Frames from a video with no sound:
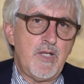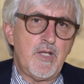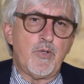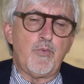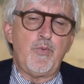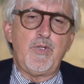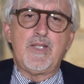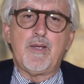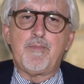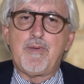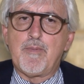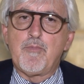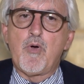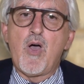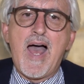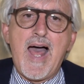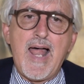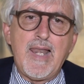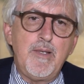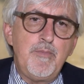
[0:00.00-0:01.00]
Quindi abbiamo
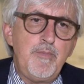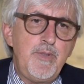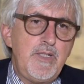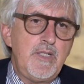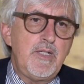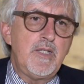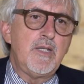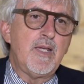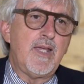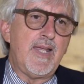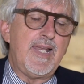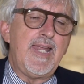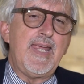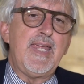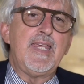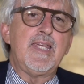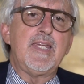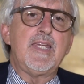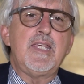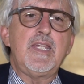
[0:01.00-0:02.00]
albi,
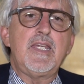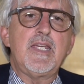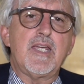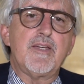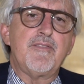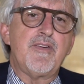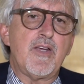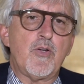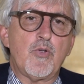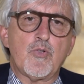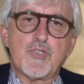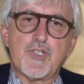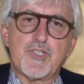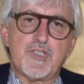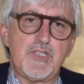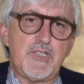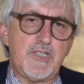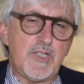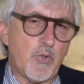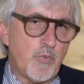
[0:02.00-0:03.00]
elenchi che vengono
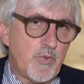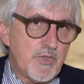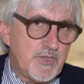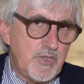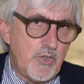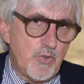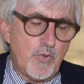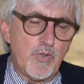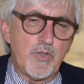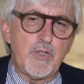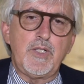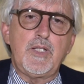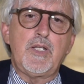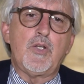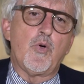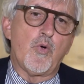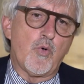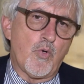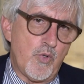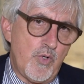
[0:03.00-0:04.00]
gestiti da questi ordini
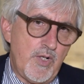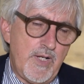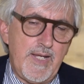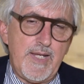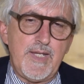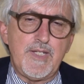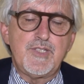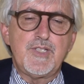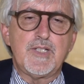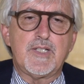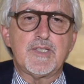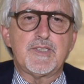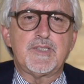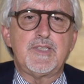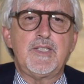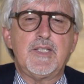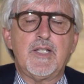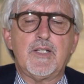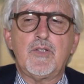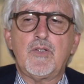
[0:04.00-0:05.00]
o collegi che
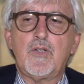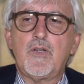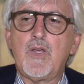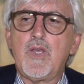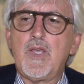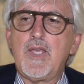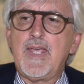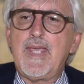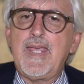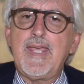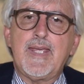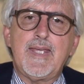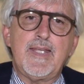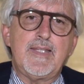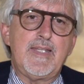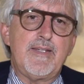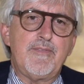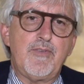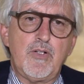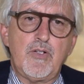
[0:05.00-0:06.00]
siano e che
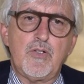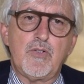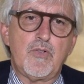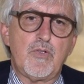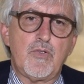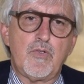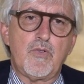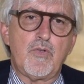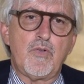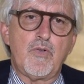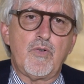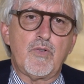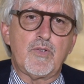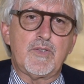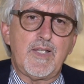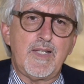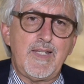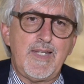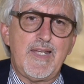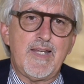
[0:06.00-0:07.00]
devono
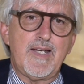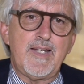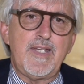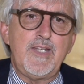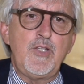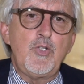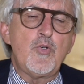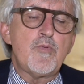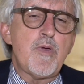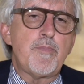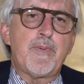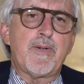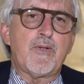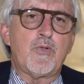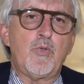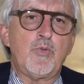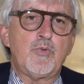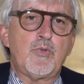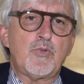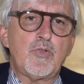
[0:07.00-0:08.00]
tenerle in nome per
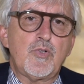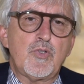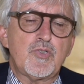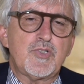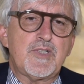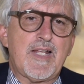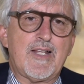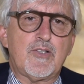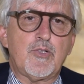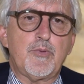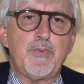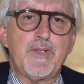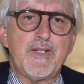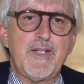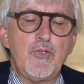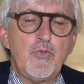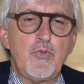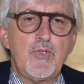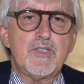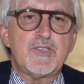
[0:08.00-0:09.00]
conto dello Stato perché
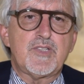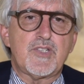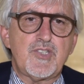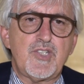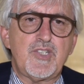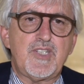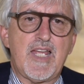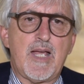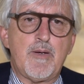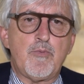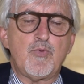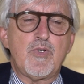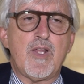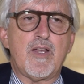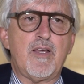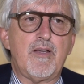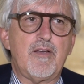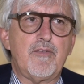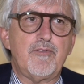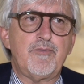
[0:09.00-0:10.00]
noi esercitiamo
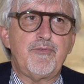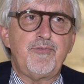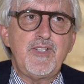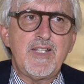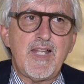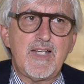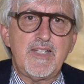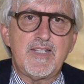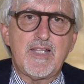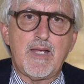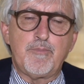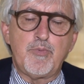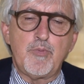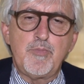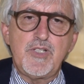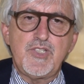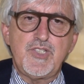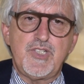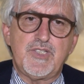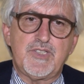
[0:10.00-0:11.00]
una finalità
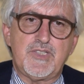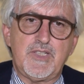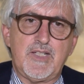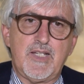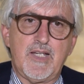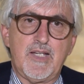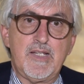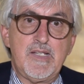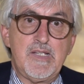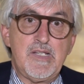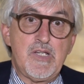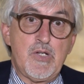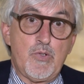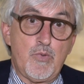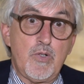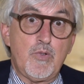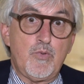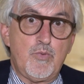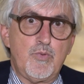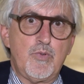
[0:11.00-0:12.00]
pubblicistica,
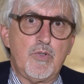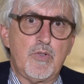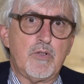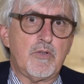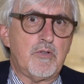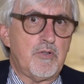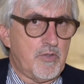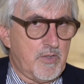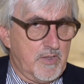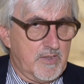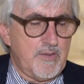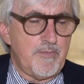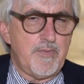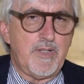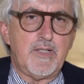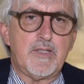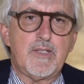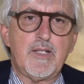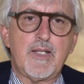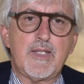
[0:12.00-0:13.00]
qualcuno
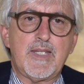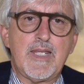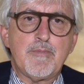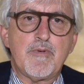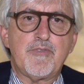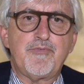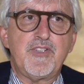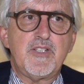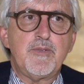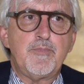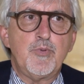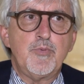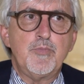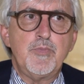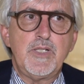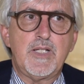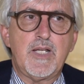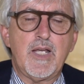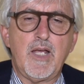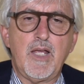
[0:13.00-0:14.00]
correttamente la chiama fede
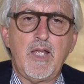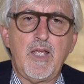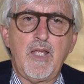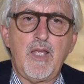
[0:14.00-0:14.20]
pubblica.